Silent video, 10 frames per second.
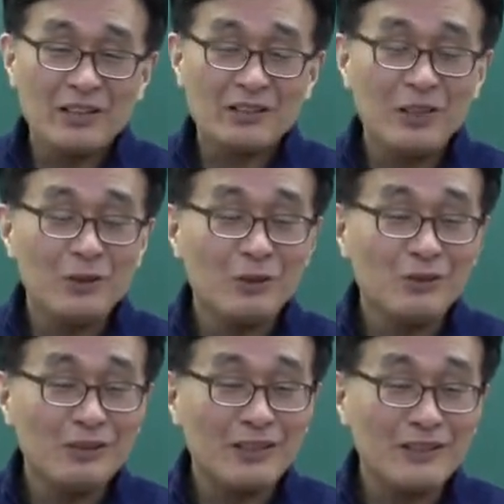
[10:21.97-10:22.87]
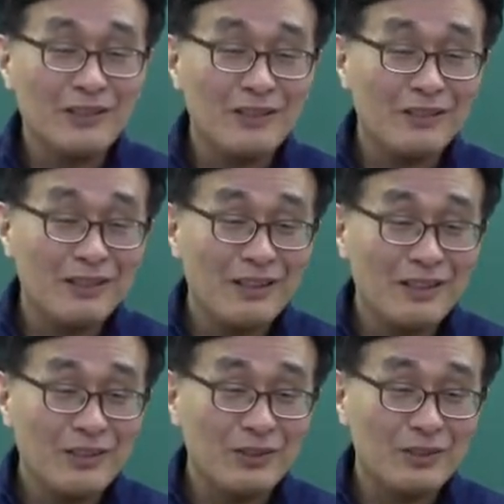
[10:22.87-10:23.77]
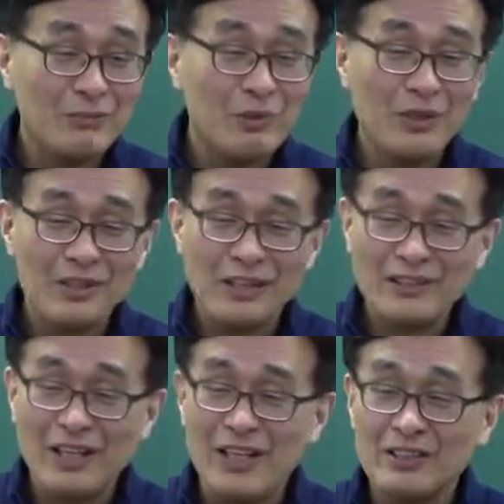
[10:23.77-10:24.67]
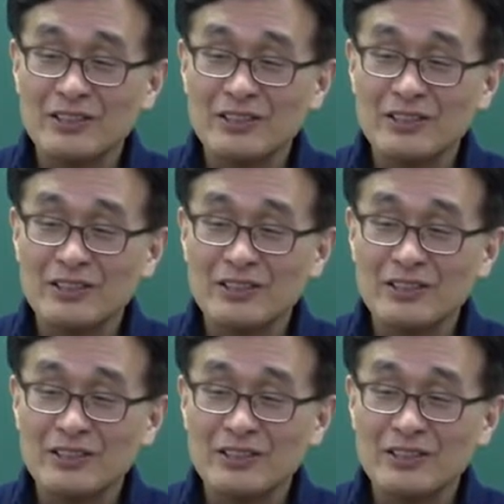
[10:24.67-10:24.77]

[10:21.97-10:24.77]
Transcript: 서울 출퇴근하는데 거기서 뭐가 되는데